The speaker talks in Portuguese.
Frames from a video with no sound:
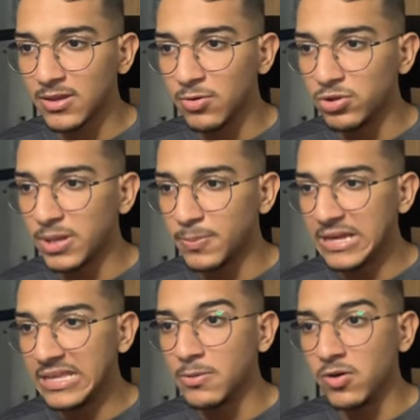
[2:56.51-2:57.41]
o tipo de
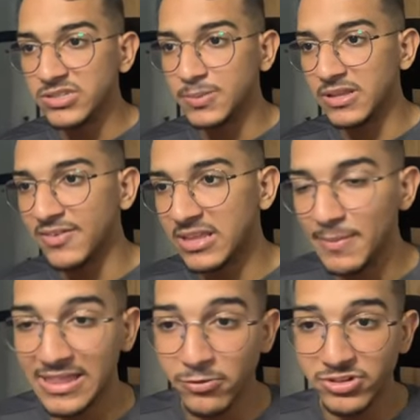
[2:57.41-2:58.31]
anime, como você pode ver
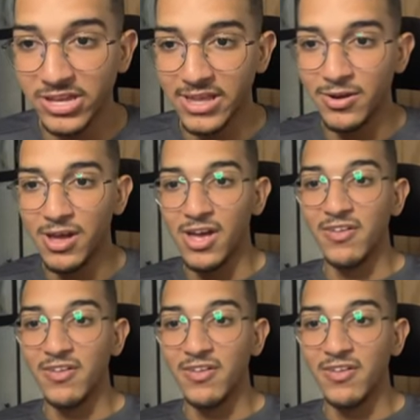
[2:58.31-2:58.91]
também tem um gênero,